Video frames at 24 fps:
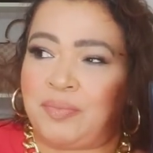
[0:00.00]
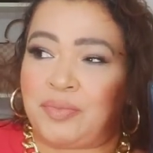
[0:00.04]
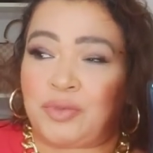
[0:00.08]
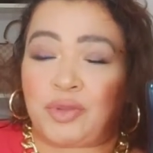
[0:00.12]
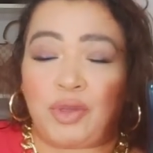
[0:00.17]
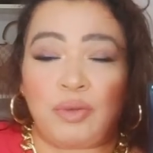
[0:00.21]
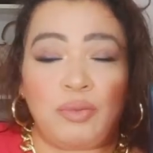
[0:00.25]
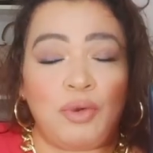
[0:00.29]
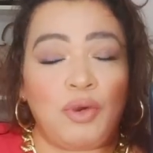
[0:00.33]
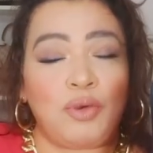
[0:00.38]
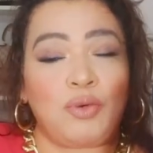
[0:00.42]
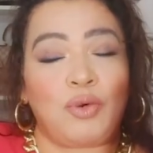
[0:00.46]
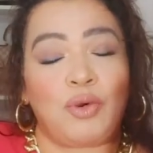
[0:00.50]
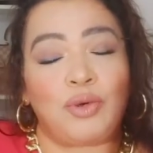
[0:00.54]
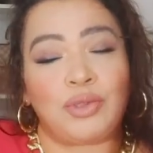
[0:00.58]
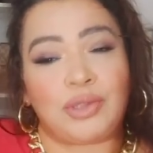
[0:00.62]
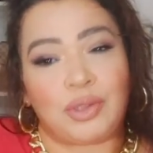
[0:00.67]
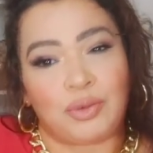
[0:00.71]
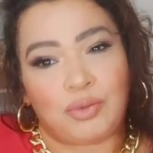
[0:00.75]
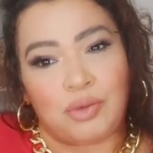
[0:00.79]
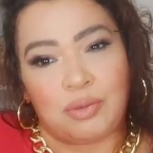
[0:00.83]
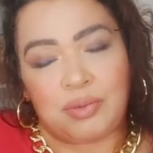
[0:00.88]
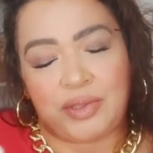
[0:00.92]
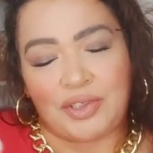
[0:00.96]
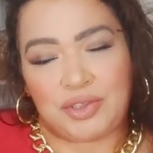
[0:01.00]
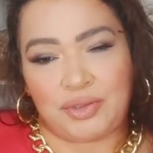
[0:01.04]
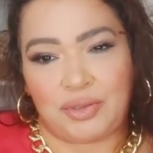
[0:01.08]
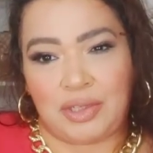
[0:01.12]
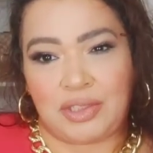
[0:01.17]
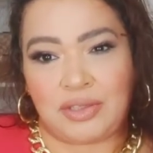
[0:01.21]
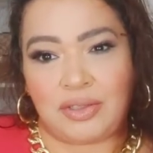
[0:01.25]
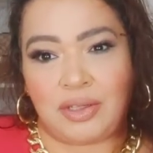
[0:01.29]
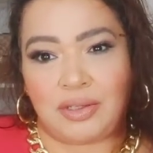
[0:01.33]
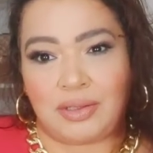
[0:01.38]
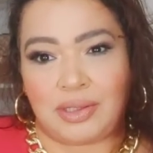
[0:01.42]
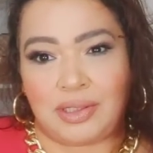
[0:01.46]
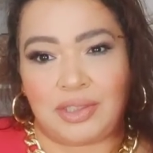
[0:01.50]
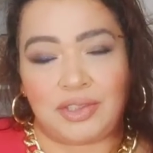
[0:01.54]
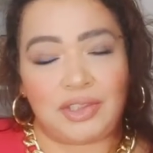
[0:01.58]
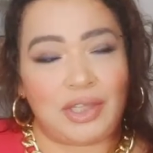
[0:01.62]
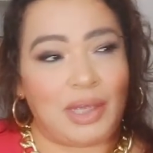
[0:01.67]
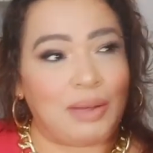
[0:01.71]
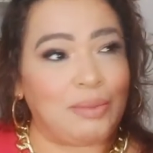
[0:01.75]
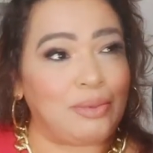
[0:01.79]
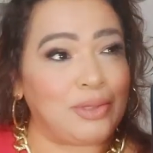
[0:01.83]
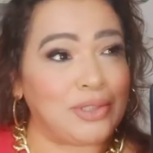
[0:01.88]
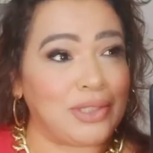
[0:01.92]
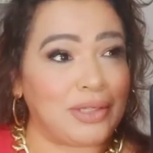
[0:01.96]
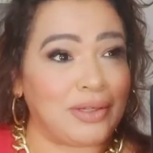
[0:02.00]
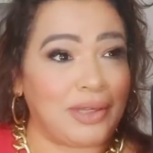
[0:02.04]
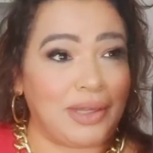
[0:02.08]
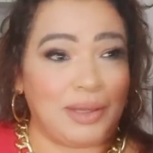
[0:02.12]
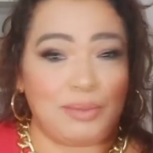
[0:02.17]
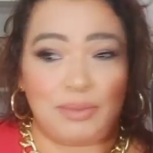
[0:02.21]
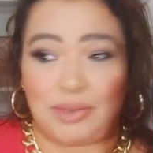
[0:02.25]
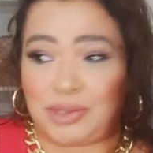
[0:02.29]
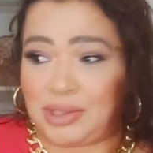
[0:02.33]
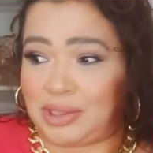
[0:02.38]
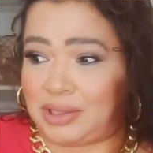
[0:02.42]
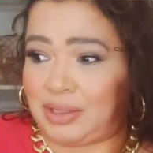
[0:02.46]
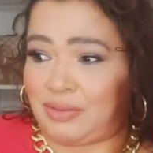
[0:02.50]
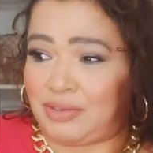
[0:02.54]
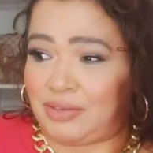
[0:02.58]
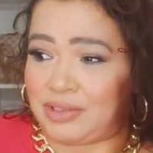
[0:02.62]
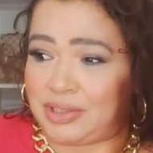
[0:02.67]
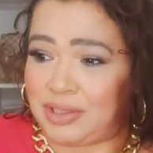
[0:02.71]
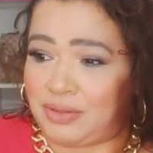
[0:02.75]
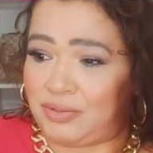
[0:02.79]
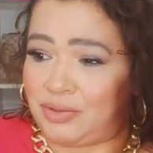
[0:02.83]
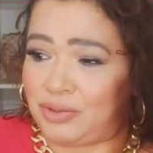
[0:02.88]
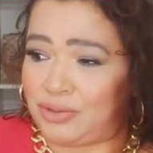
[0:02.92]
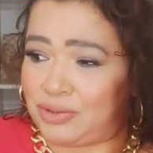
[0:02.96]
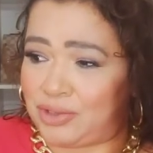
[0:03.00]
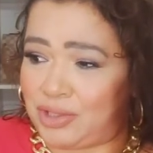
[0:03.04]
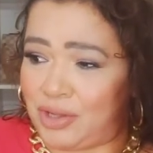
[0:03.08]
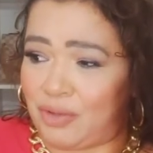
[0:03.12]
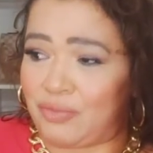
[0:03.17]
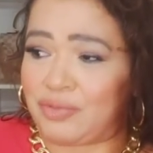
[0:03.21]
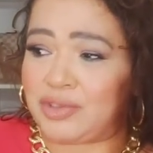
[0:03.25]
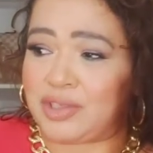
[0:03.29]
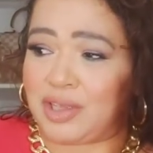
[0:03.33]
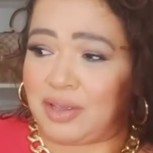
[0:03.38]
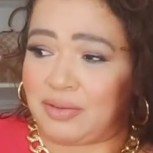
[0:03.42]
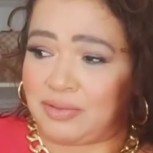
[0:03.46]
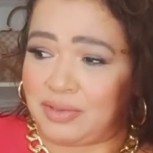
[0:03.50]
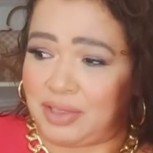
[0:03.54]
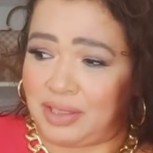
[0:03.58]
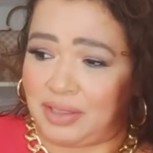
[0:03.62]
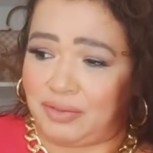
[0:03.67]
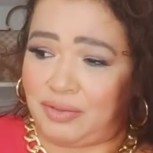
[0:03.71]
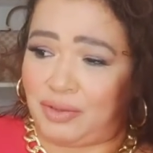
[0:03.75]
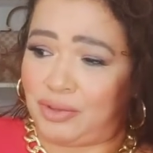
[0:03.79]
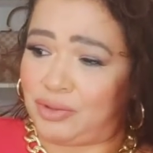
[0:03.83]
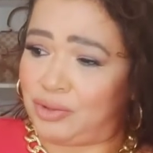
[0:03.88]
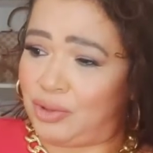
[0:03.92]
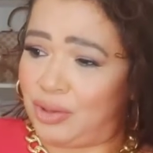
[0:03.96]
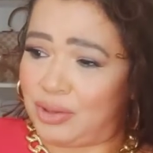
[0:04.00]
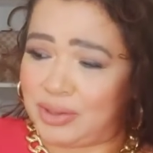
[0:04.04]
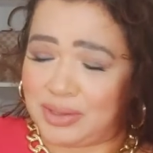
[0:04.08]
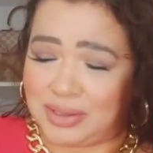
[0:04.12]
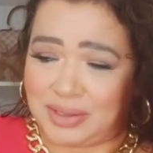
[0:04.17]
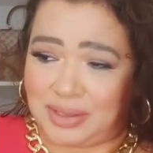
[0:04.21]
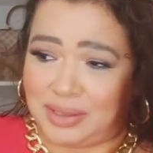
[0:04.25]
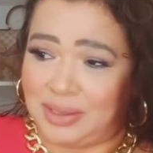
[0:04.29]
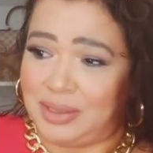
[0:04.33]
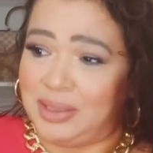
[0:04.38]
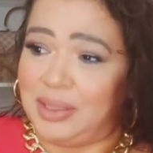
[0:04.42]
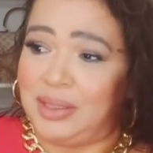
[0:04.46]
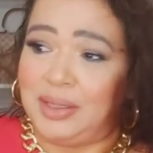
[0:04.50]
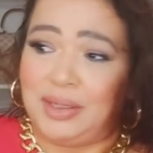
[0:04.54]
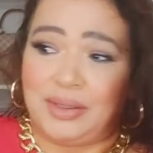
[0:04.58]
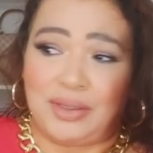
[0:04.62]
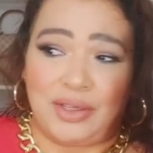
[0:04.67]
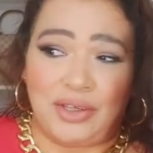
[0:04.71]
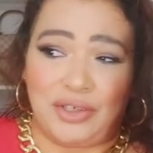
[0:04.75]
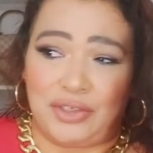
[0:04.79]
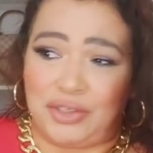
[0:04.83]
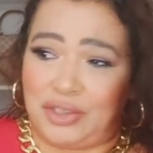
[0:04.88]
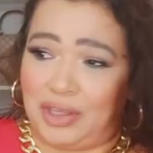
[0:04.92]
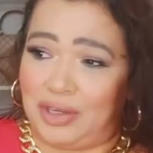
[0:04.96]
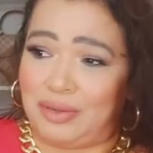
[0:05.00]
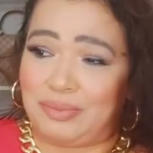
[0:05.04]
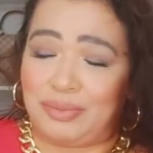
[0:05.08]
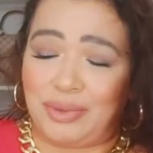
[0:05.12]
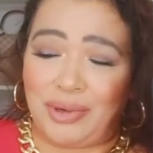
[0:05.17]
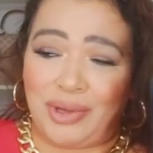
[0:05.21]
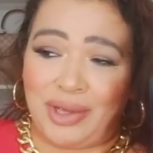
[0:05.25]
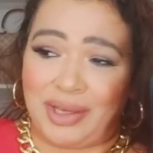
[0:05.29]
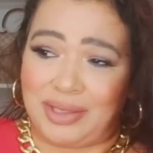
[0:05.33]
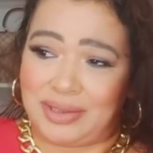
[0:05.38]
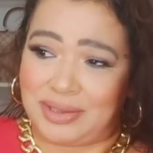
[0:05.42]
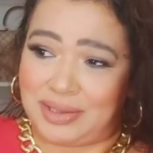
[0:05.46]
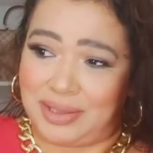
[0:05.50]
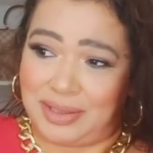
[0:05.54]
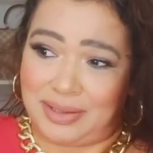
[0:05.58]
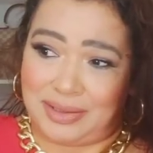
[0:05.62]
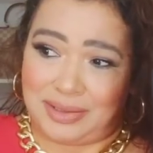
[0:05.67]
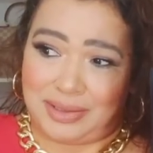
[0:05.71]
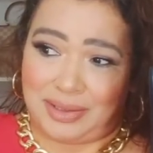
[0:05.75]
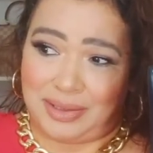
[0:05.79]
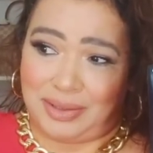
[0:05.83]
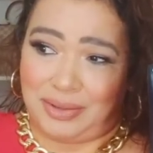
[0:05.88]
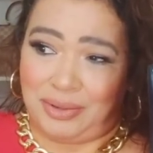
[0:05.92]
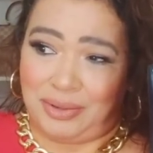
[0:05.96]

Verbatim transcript: tomou conta do ambiente do restaurante, a moça, a moça que estava servindo o self-service ali falou, nossa, que cheiro bom é esse que vocês estão...